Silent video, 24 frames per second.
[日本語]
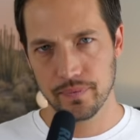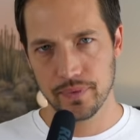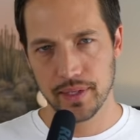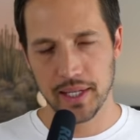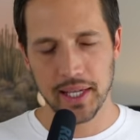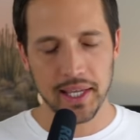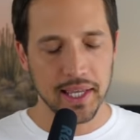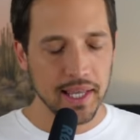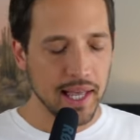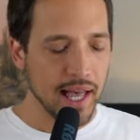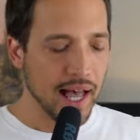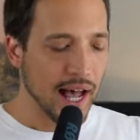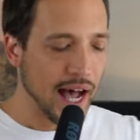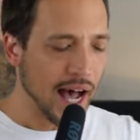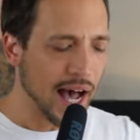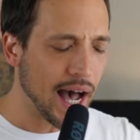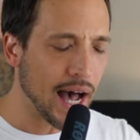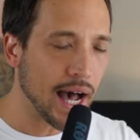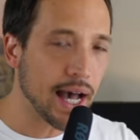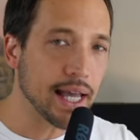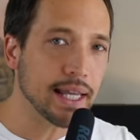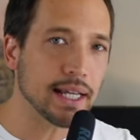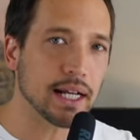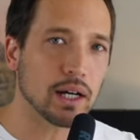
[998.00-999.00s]
ね、
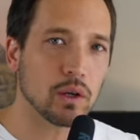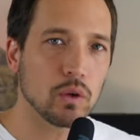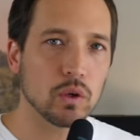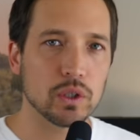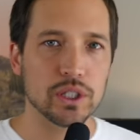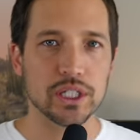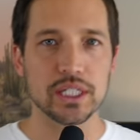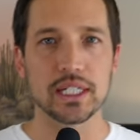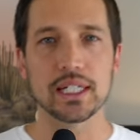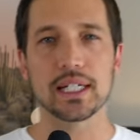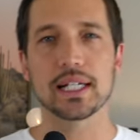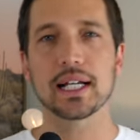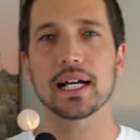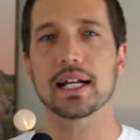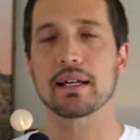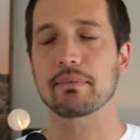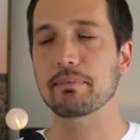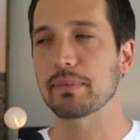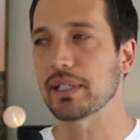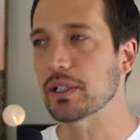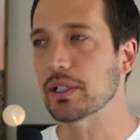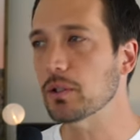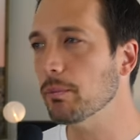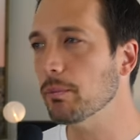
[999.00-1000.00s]
愛が欲しいから
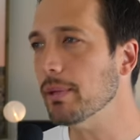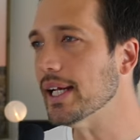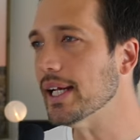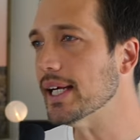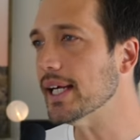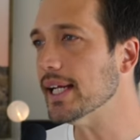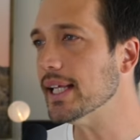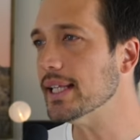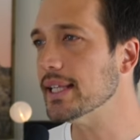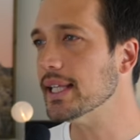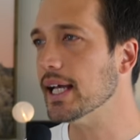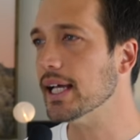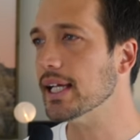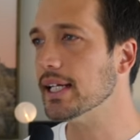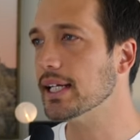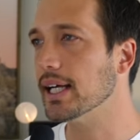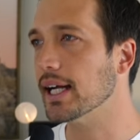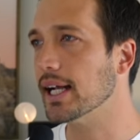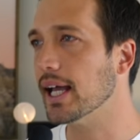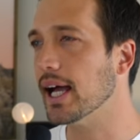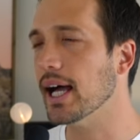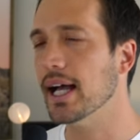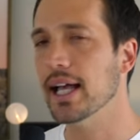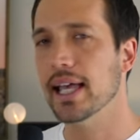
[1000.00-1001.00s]
認められたい
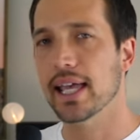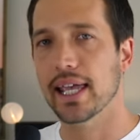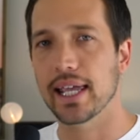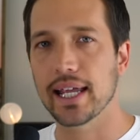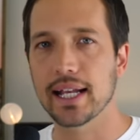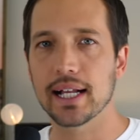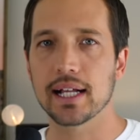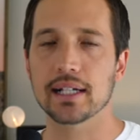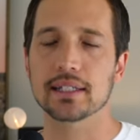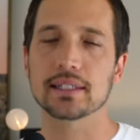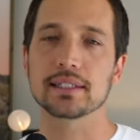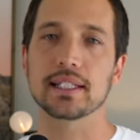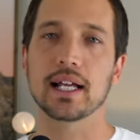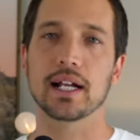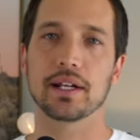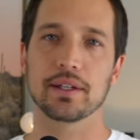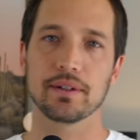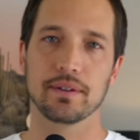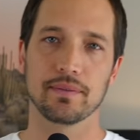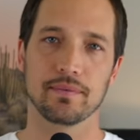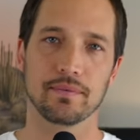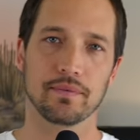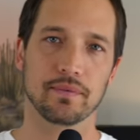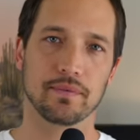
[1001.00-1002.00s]
から偉くな
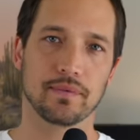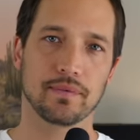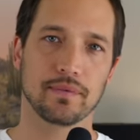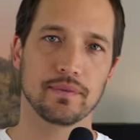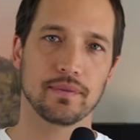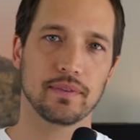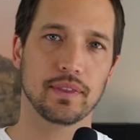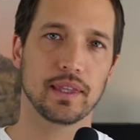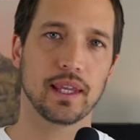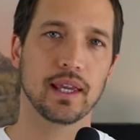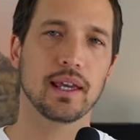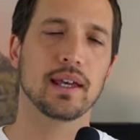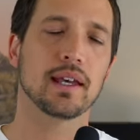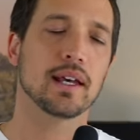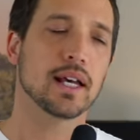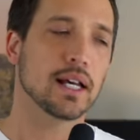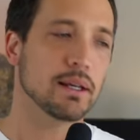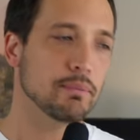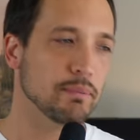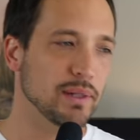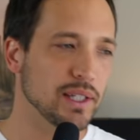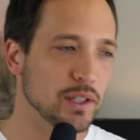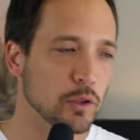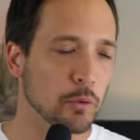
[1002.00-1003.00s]
る、ね、
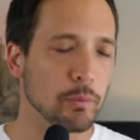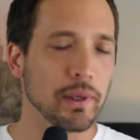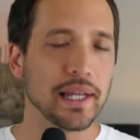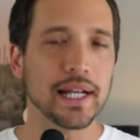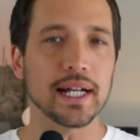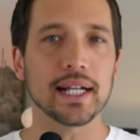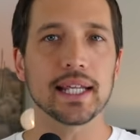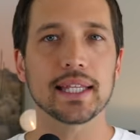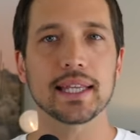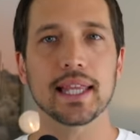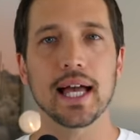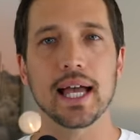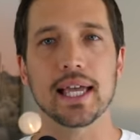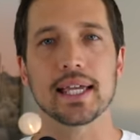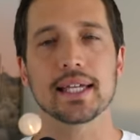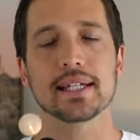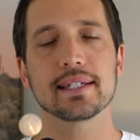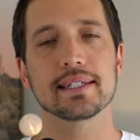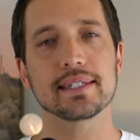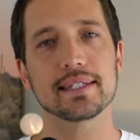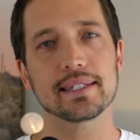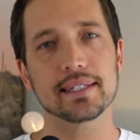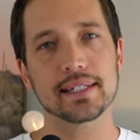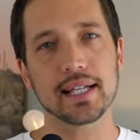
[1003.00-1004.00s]
認められたい、
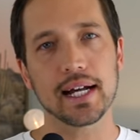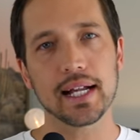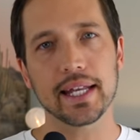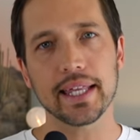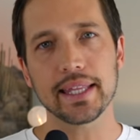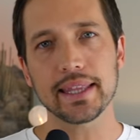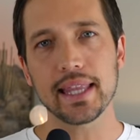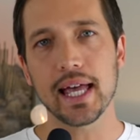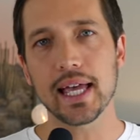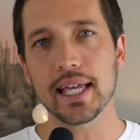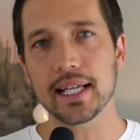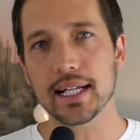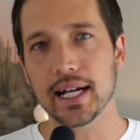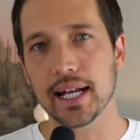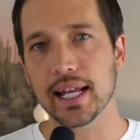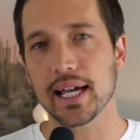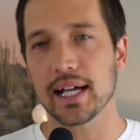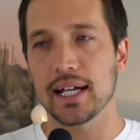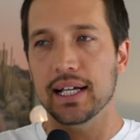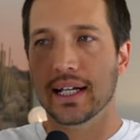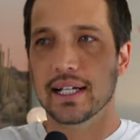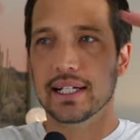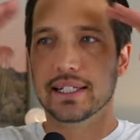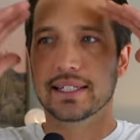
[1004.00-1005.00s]
好かれたいか
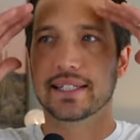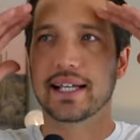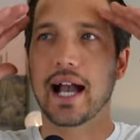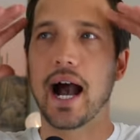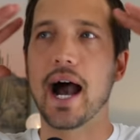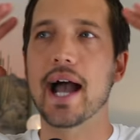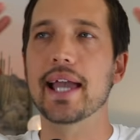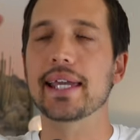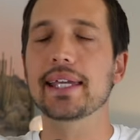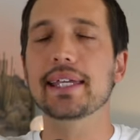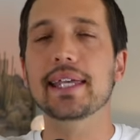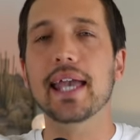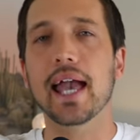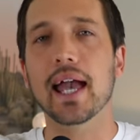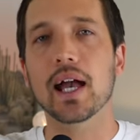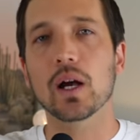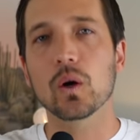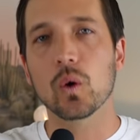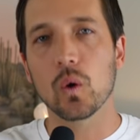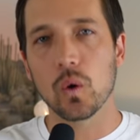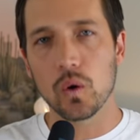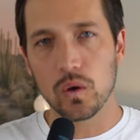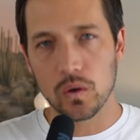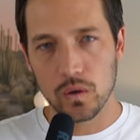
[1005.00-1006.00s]
ら外
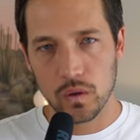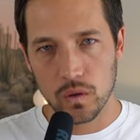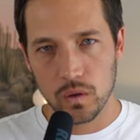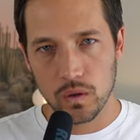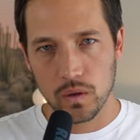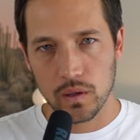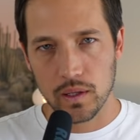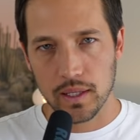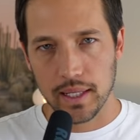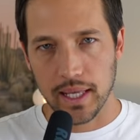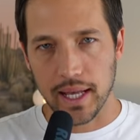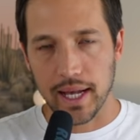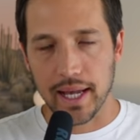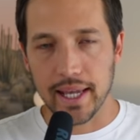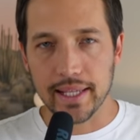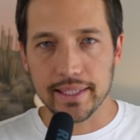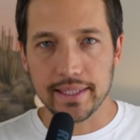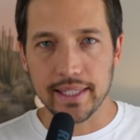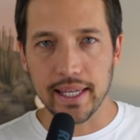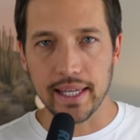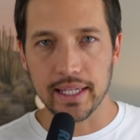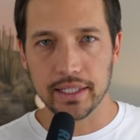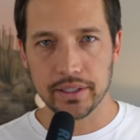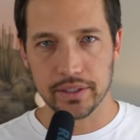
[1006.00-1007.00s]
見を変え
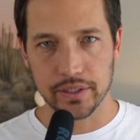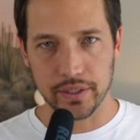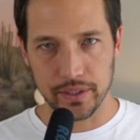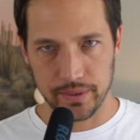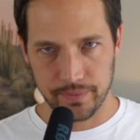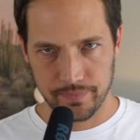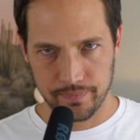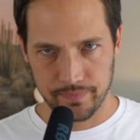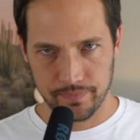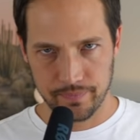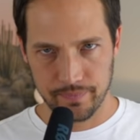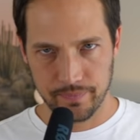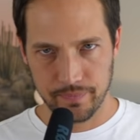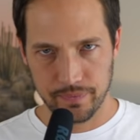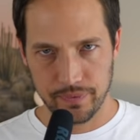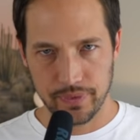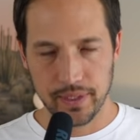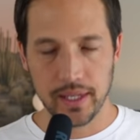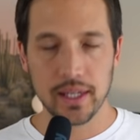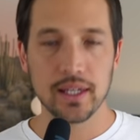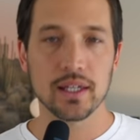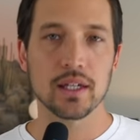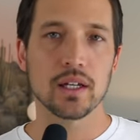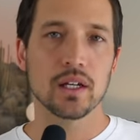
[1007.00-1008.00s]
ていく、
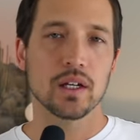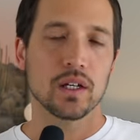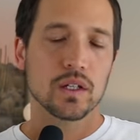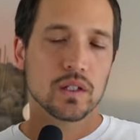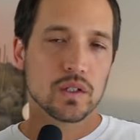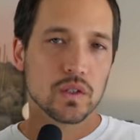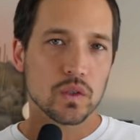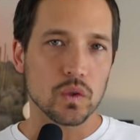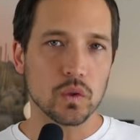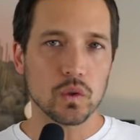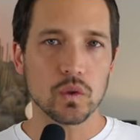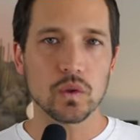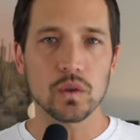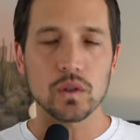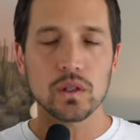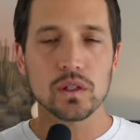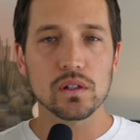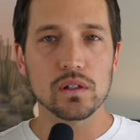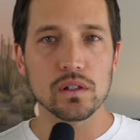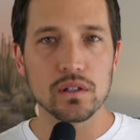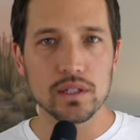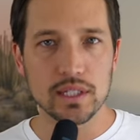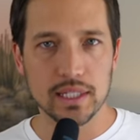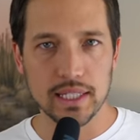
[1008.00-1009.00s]
ね、そう
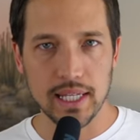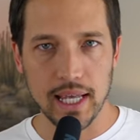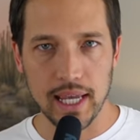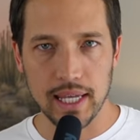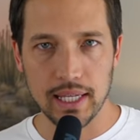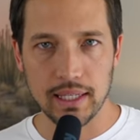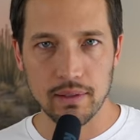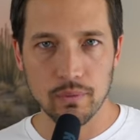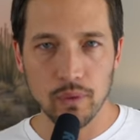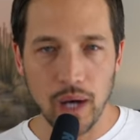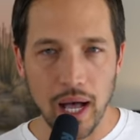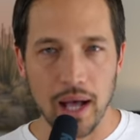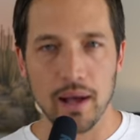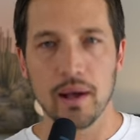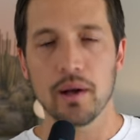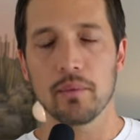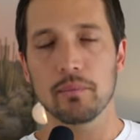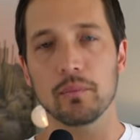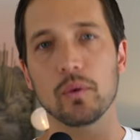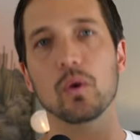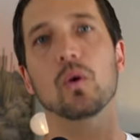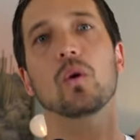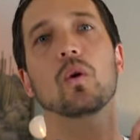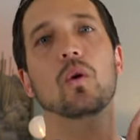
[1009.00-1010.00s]
いう時代は
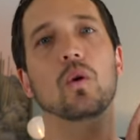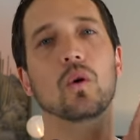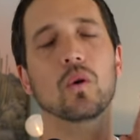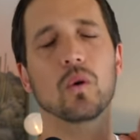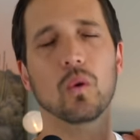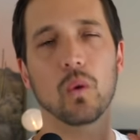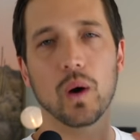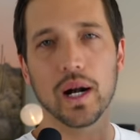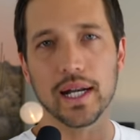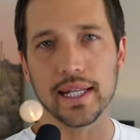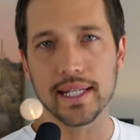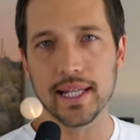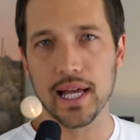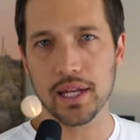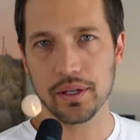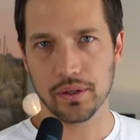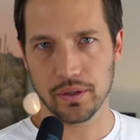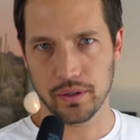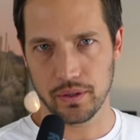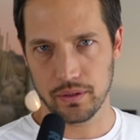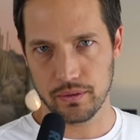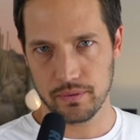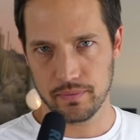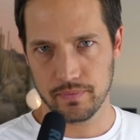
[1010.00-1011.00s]
もう終わりな
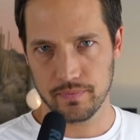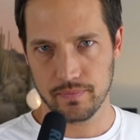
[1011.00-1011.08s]
のよ、